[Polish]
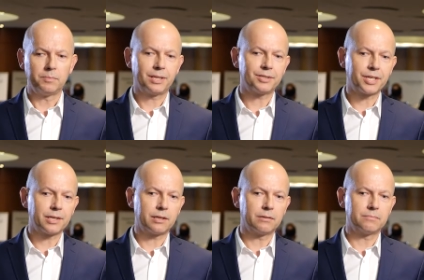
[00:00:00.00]
myślę,
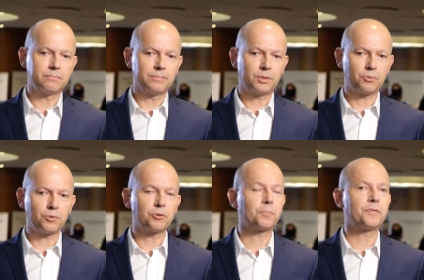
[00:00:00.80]
że
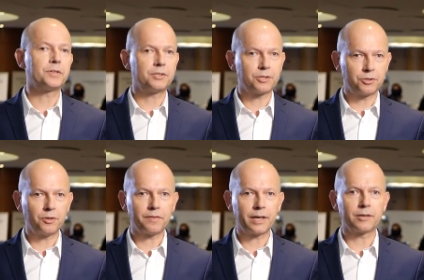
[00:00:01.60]
trudno tu powiedzieć coś
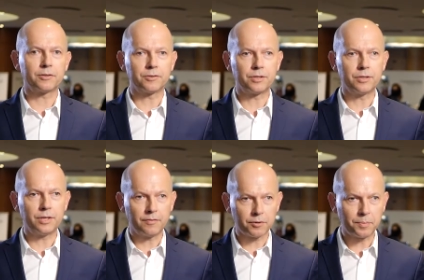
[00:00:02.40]
nowego. No,
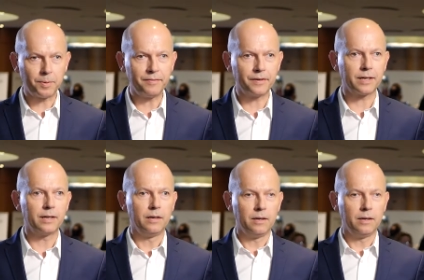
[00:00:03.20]
niewątpliwie e,